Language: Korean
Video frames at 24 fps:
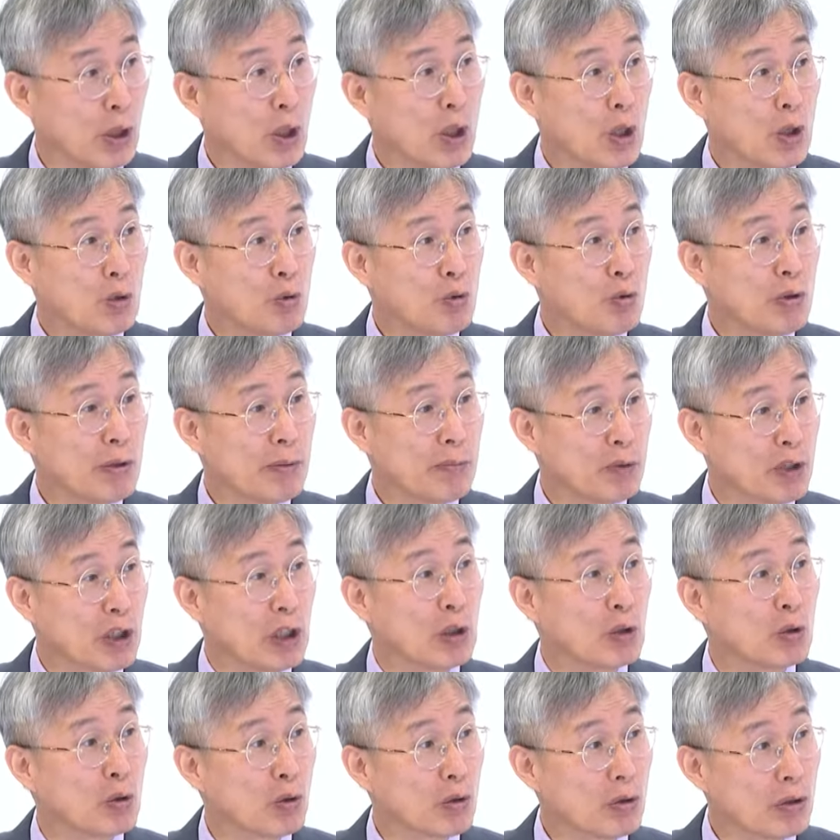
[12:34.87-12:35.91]
예. 유입
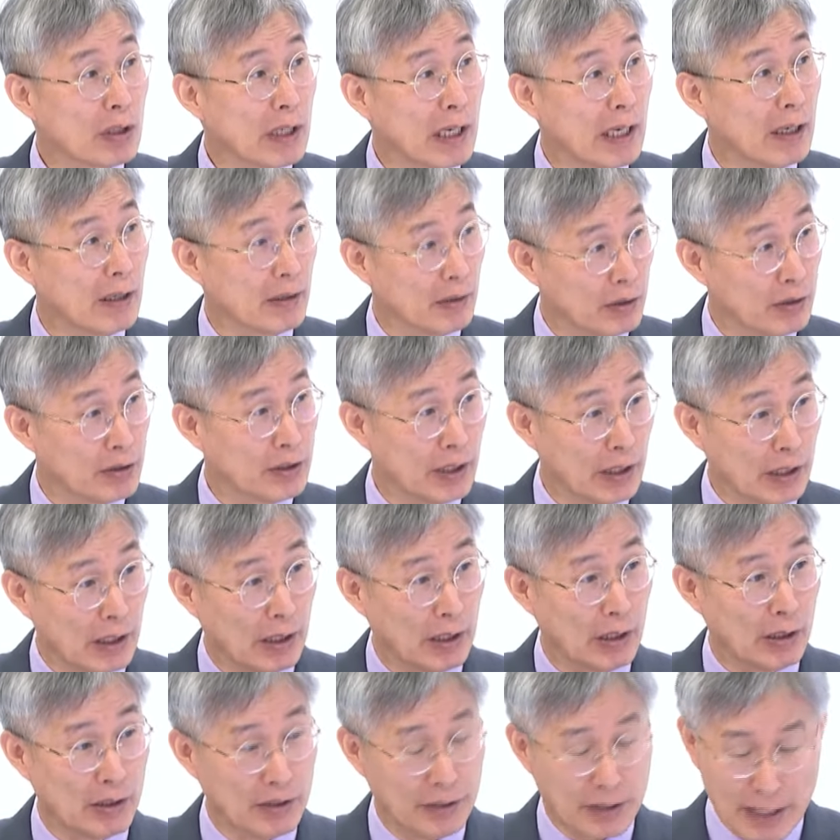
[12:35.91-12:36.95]
경로를 이제
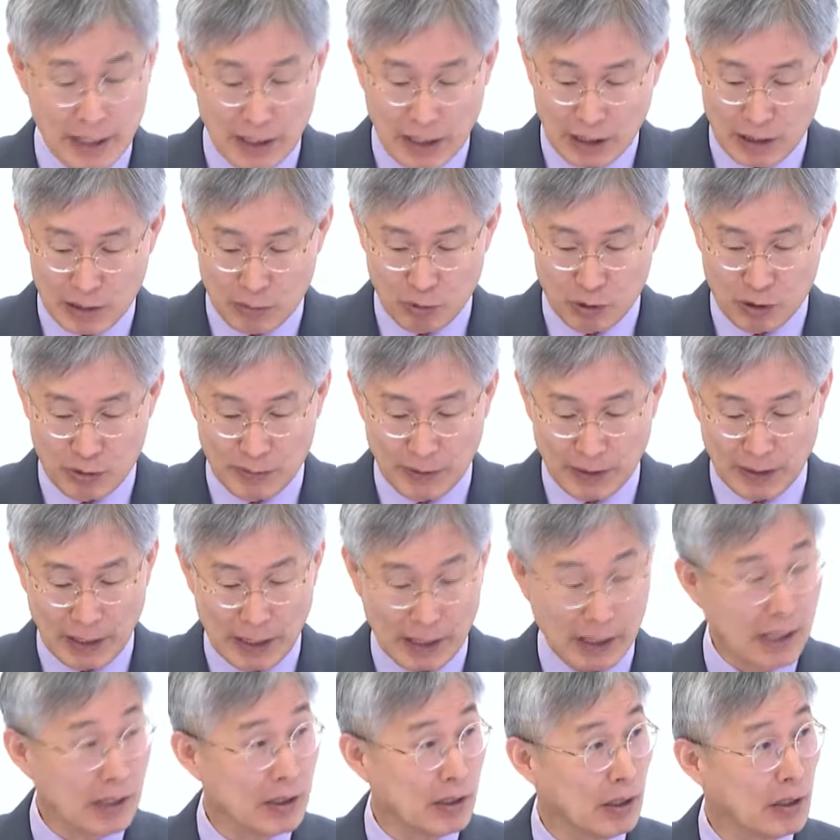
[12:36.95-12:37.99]
생각해 보시면
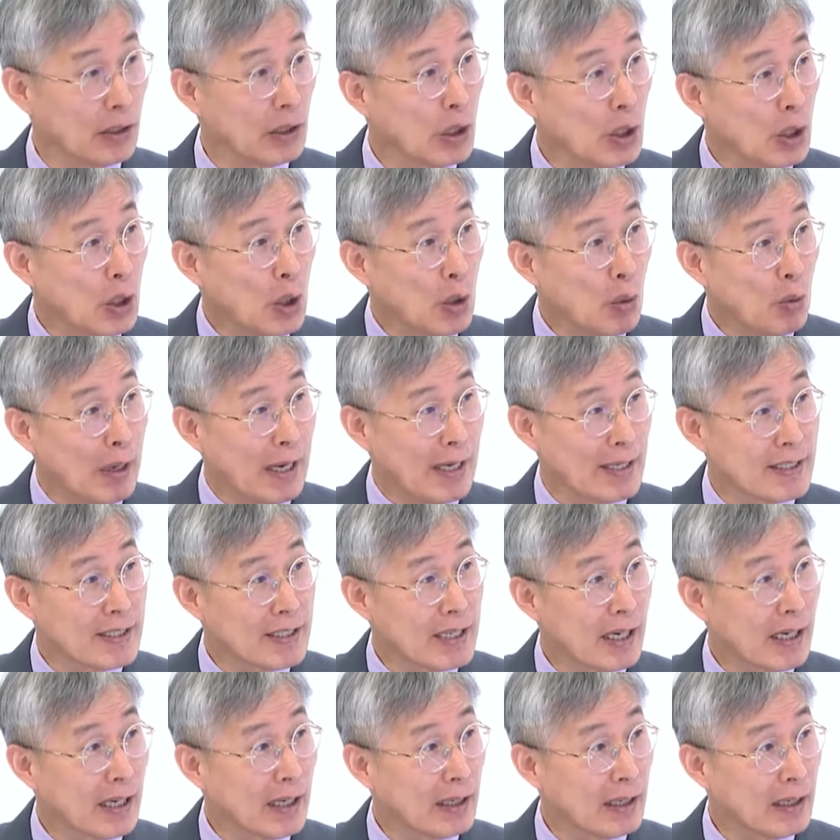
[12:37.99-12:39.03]
하나는
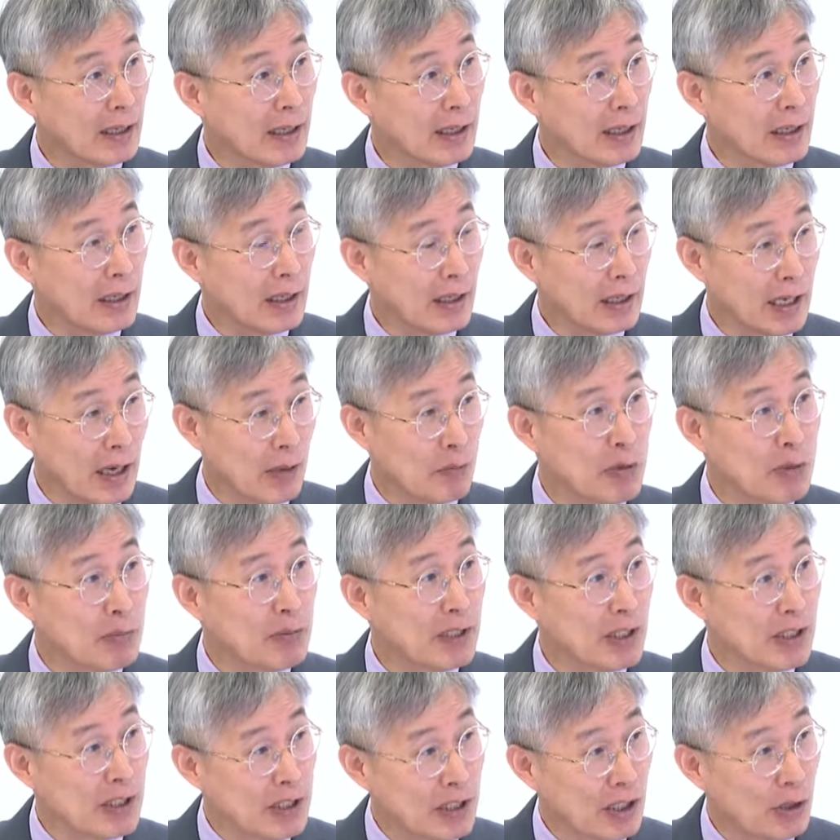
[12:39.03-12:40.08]
환자가 감염이
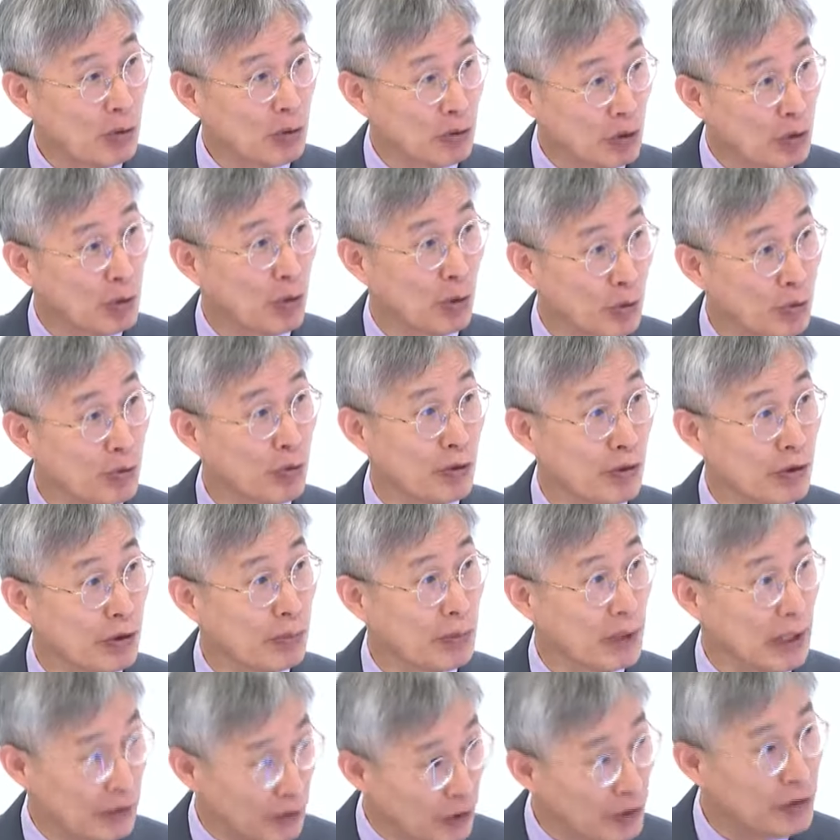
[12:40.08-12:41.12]
된 채로 들어올 수
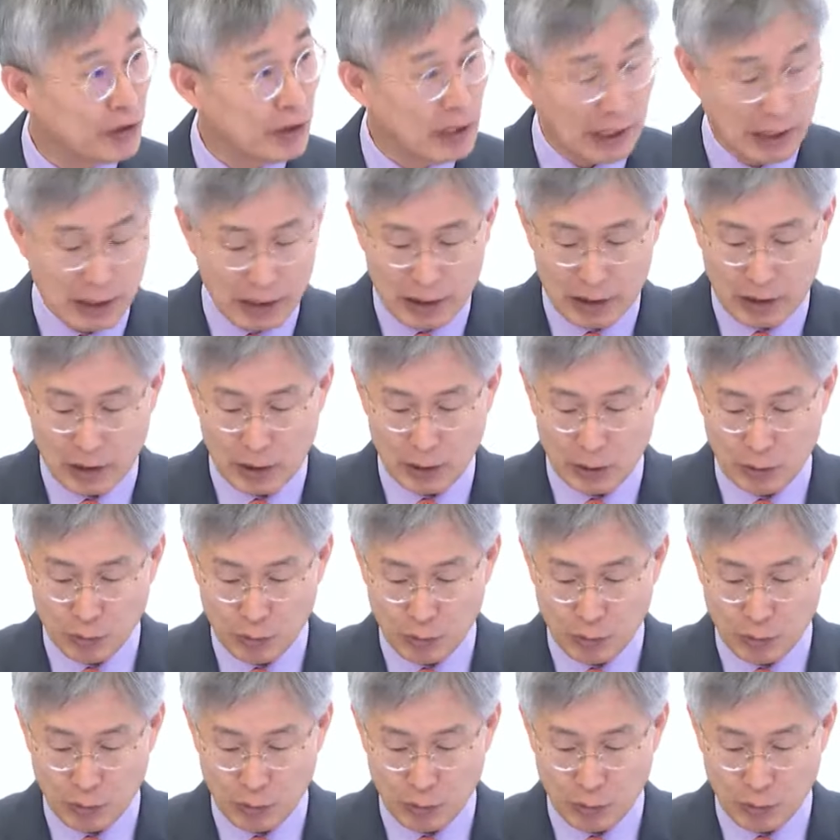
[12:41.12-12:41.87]
있습니다. 첫째 하나는 네.